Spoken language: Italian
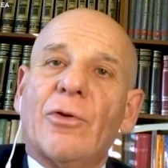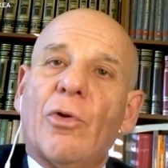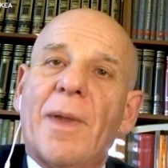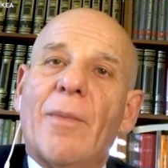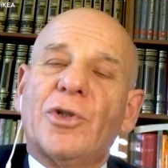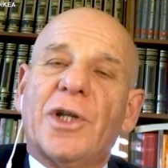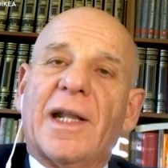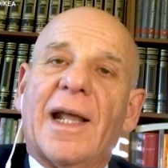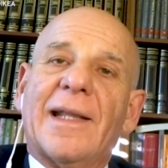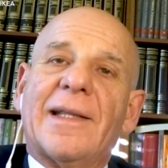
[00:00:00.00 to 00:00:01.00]
dobbiamo
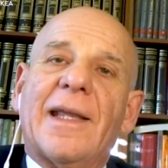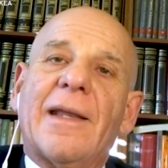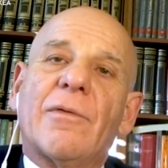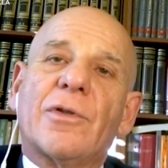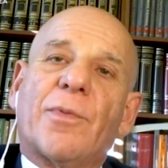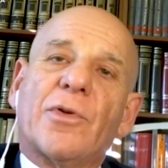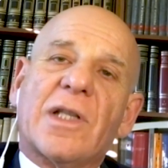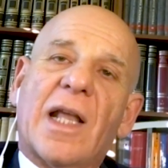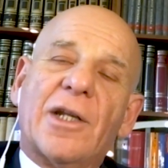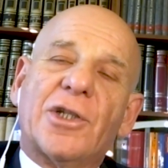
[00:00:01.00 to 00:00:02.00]
cercare di
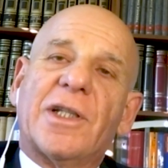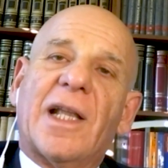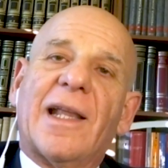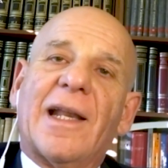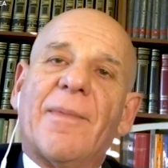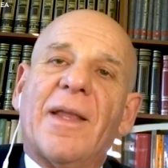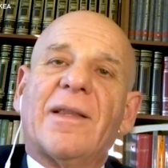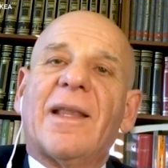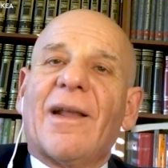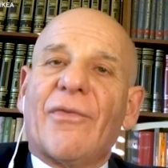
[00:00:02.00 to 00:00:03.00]
spostarci dagli
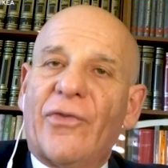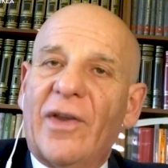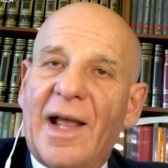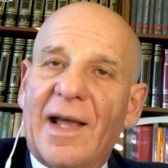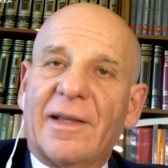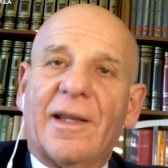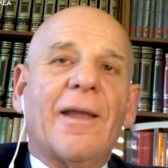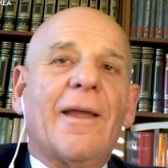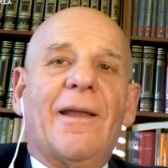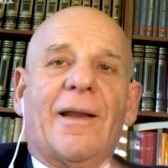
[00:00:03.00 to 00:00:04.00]
alimenti raffinati,
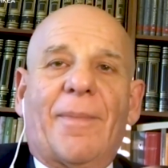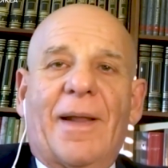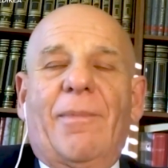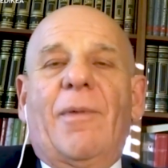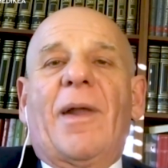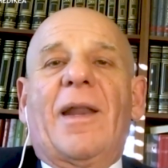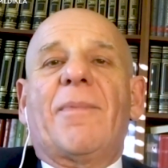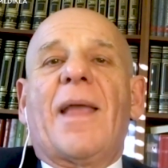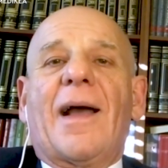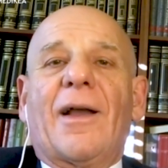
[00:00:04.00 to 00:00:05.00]
il pane
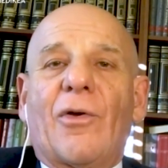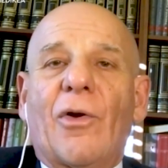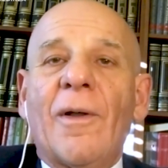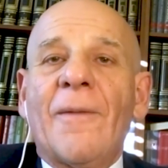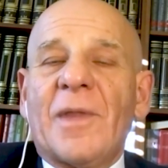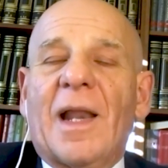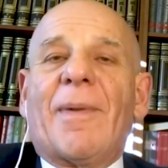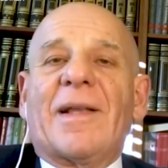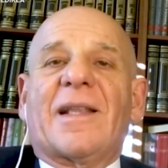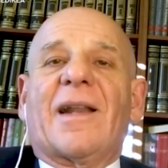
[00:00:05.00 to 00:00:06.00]
bianco, la
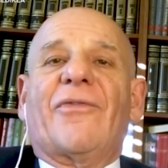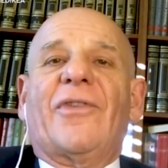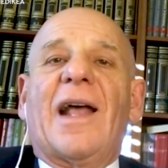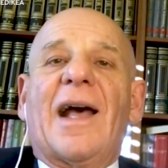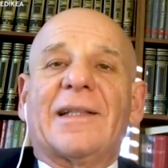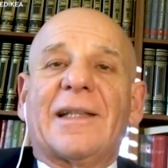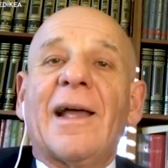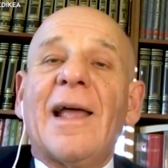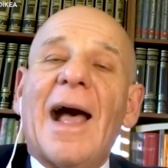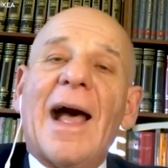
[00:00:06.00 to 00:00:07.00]
pasta
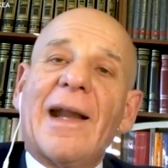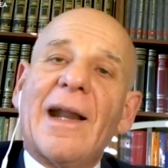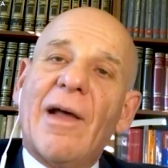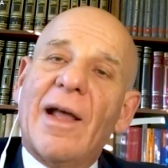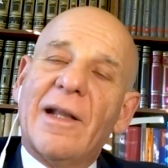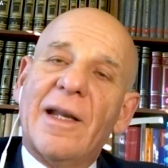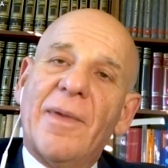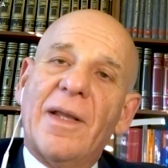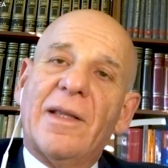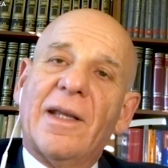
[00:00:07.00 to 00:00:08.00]
raffinata, ad
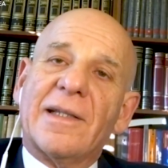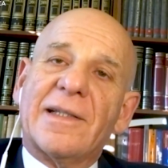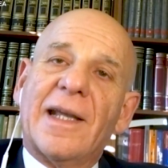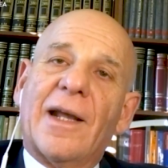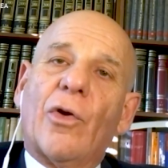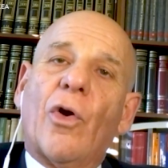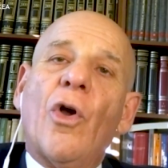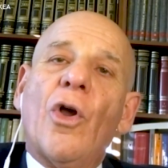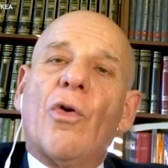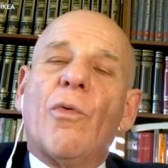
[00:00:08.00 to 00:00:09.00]
alimenti che
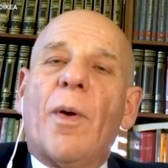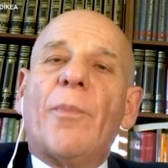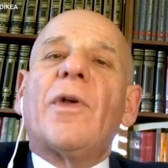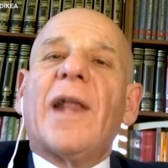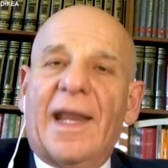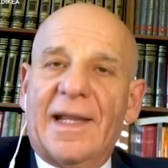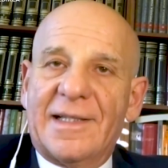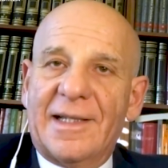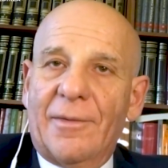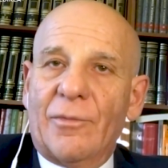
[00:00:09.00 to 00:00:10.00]
siano un po' più
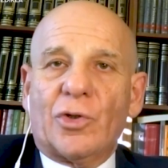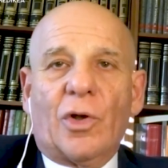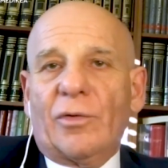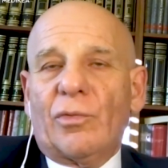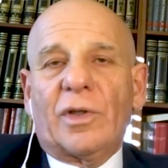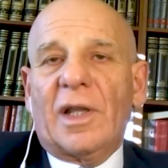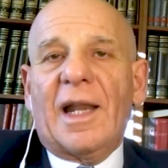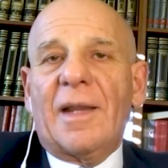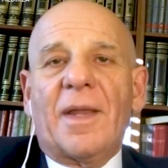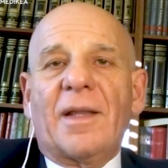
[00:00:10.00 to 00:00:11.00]
grezzi, cioè tutti gli
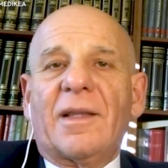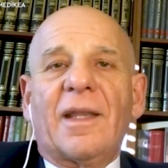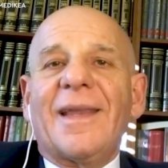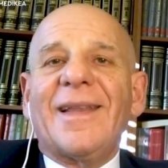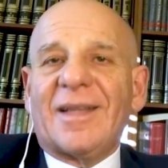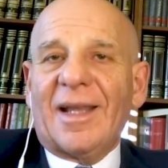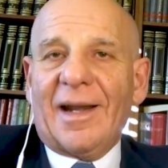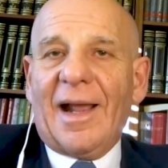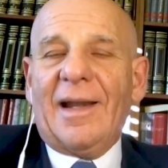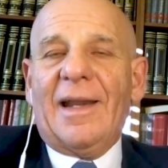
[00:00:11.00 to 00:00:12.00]
alimenti
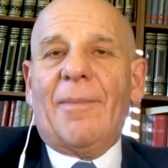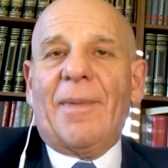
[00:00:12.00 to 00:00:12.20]
integrali, la